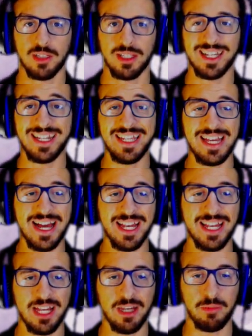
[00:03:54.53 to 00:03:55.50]

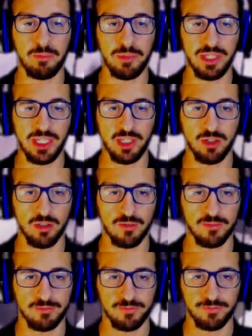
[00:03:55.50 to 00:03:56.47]
Crinale
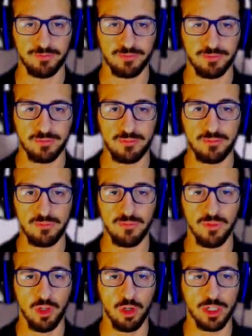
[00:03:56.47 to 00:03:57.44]
alpino.
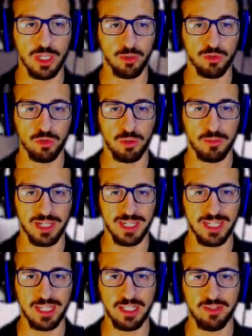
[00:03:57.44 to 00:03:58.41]
Ok, questo qui
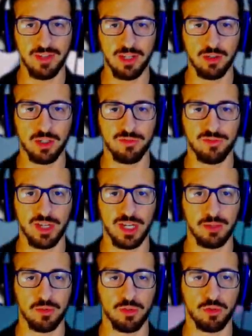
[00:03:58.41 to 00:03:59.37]
magari è il livello che
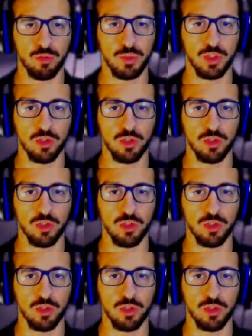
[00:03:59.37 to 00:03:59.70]
faremo subito